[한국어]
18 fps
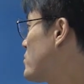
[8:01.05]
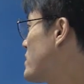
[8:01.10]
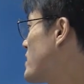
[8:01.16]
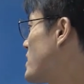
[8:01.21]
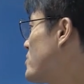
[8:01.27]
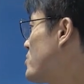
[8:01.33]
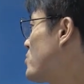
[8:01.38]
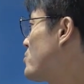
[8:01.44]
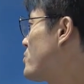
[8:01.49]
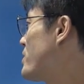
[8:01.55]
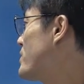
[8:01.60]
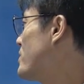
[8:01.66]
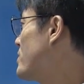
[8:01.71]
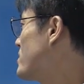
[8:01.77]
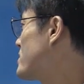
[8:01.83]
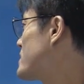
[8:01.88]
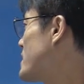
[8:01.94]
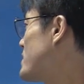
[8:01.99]
본인 확인
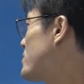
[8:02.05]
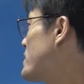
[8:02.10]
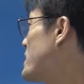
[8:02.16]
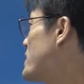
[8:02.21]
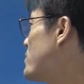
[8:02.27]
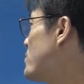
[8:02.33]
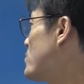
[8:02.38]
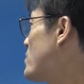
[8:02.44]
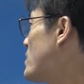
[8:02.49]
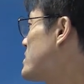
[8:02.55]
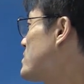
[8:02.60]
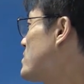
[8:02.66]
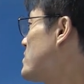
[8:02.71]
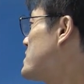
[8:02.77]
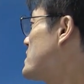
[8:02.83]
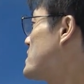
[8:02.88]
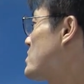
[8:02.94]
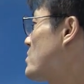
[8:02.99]
요구예요. 자, 여기 요구하는
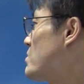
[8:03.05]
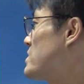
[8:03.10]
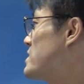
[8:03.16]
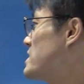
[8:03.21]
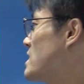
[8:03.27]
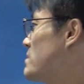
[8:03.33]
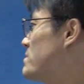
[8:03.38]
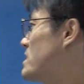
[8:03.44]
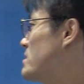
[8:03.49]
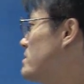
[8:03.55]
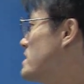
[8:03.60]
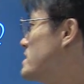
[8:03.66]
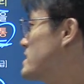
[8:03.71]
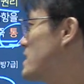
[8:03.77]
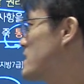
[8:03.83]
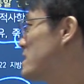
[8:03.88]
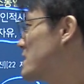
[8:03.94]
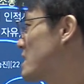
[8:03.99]
것이 통신의 비밀
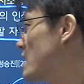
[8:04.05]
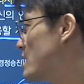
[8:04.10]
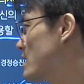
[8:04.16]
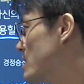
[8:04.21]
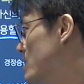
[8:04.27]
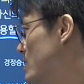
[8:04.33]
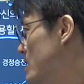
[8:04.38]
제한이냐?